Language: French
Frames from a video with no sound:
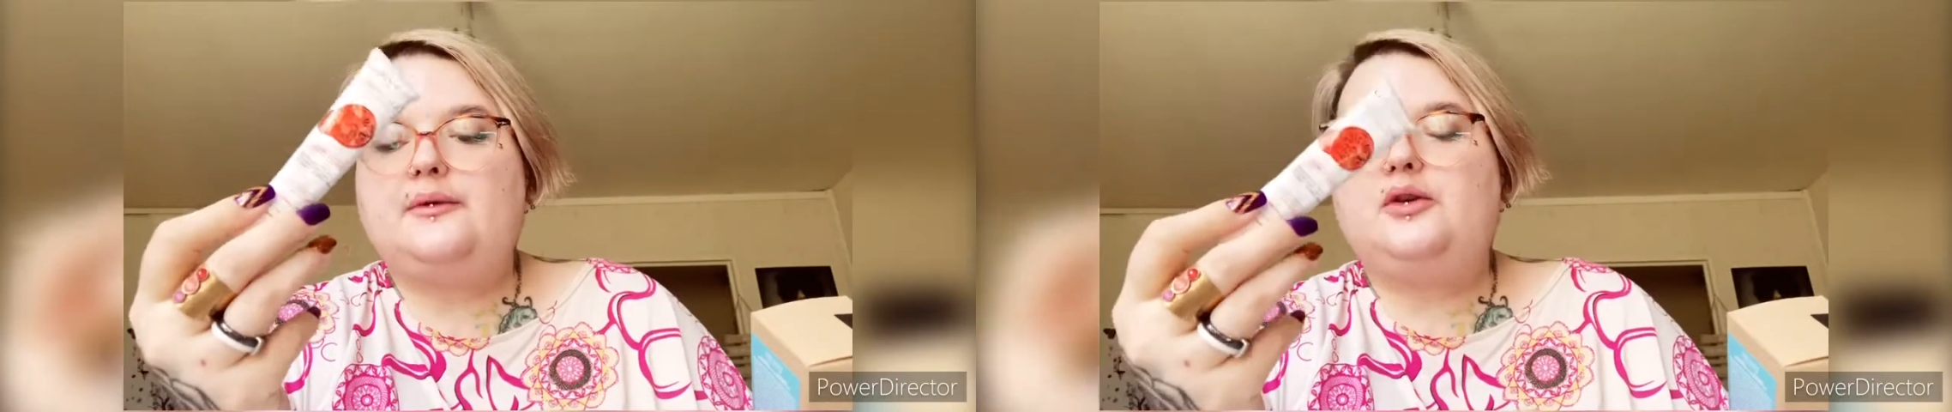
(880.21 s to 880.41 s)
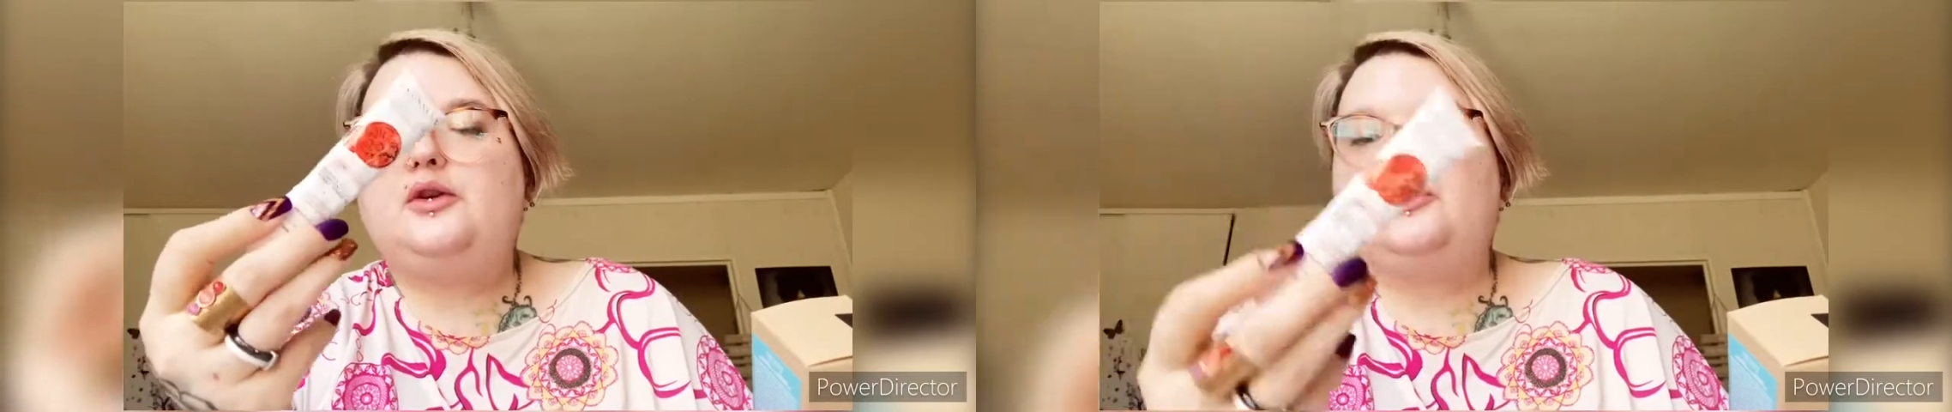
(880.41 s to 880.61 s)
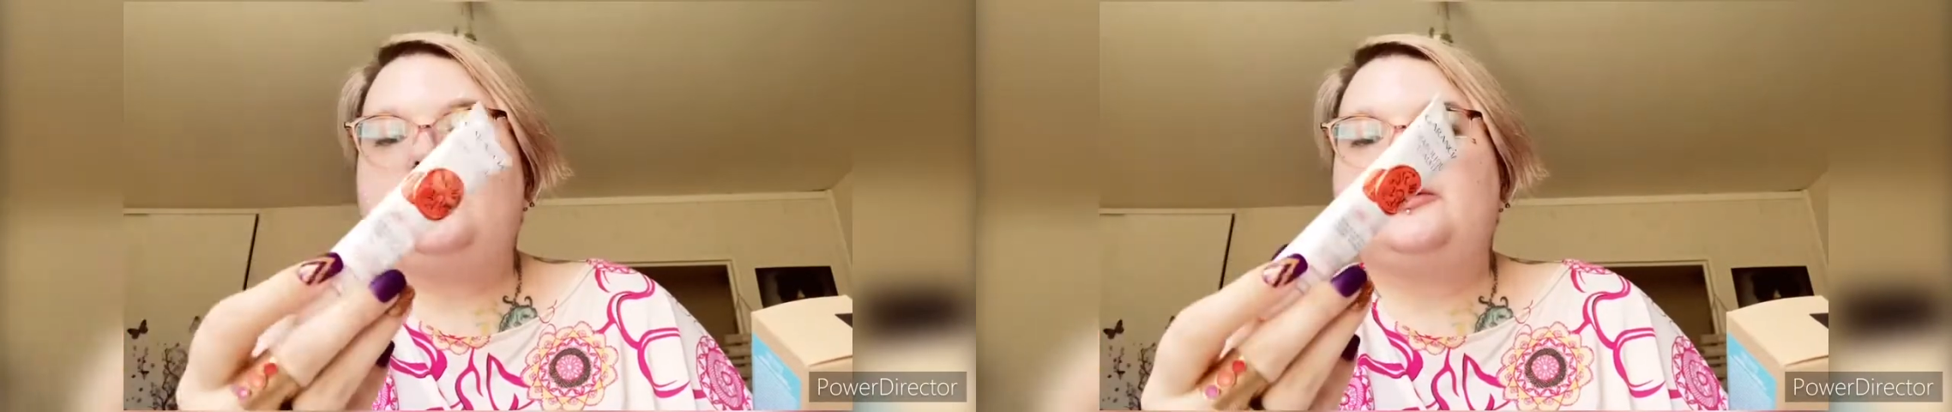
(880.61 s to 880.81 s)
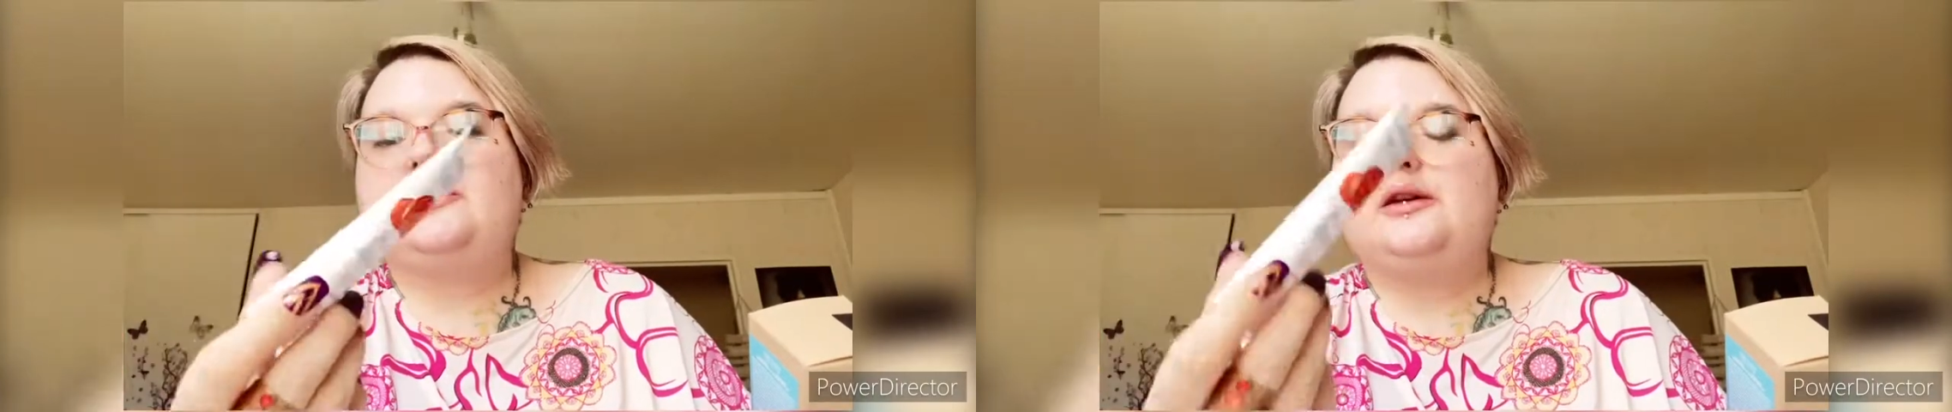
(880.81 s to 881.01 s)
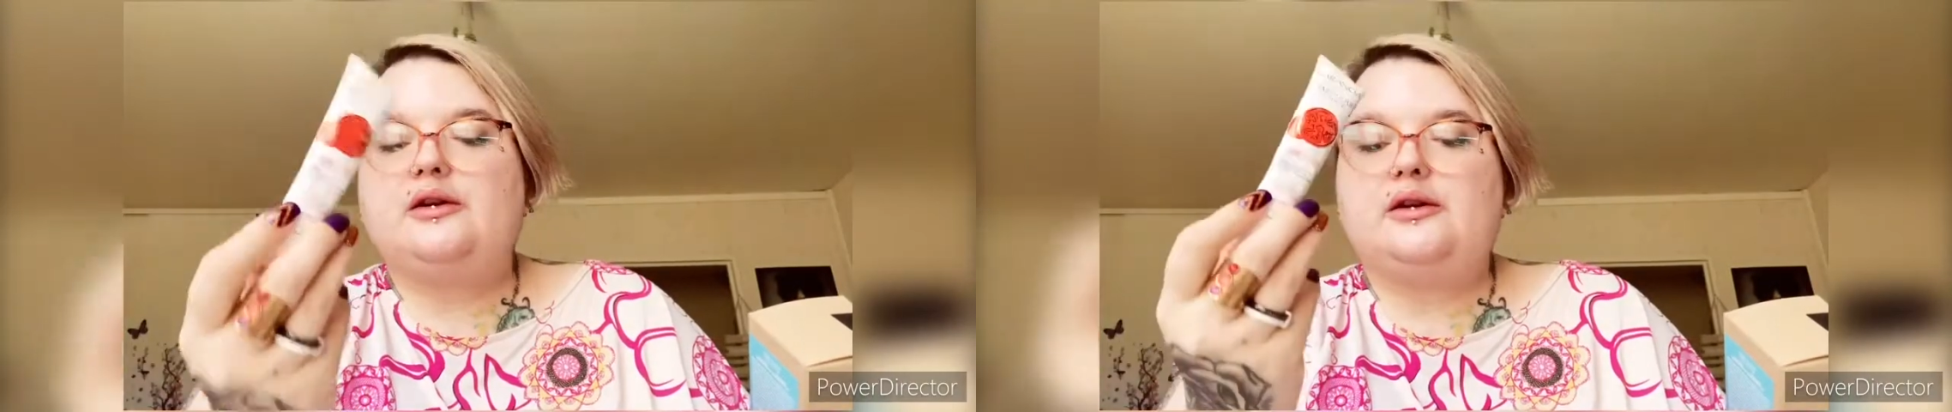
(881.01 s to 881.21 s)
que
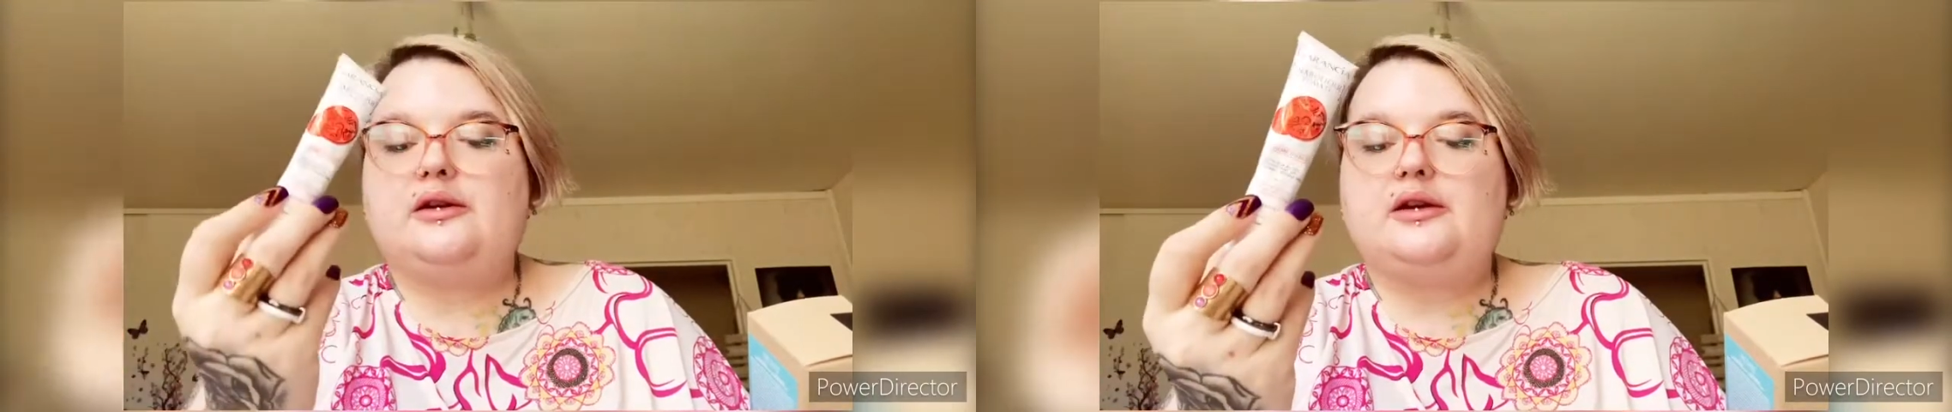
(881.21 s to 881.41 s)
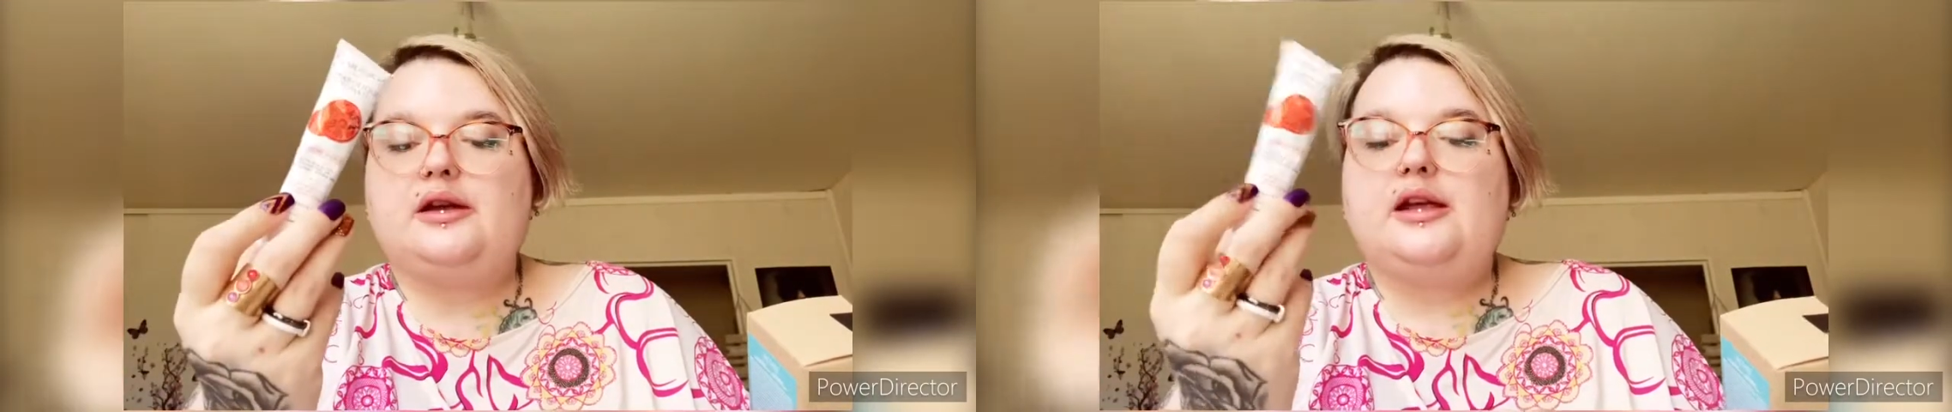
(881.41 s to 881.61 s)
euh,